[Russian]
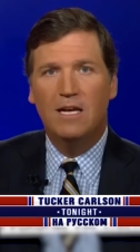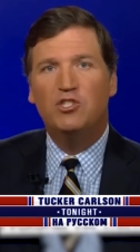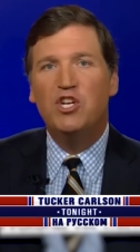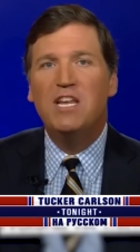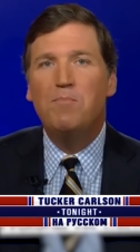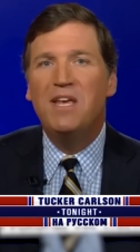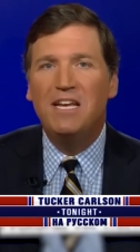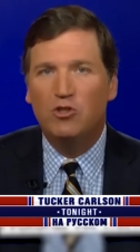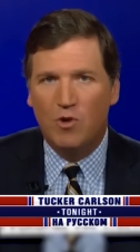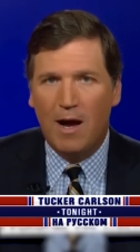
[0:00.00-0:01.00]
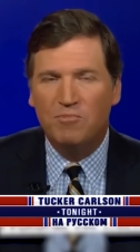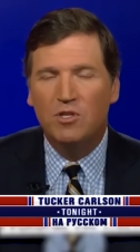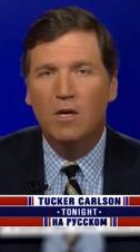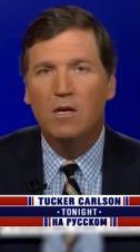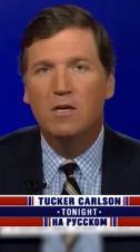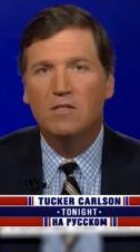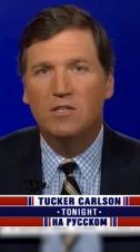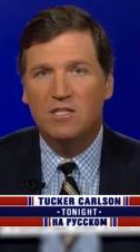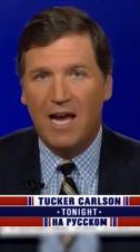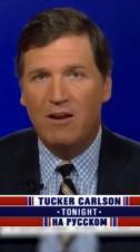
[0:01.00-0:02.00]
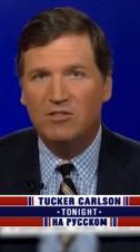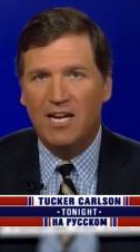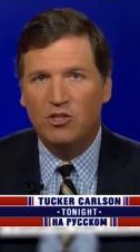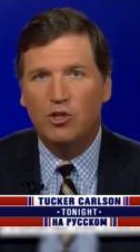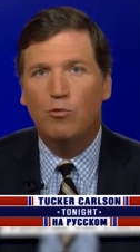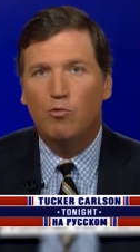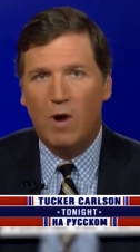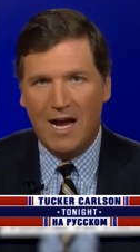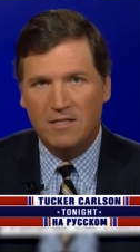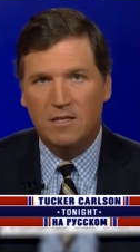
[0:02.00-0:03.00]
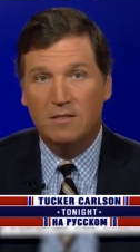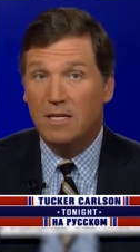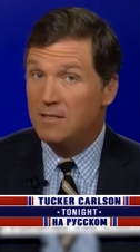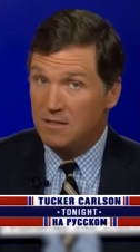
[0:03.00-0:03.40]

Как ВВП рухнул, так социальное напряжение и выросло.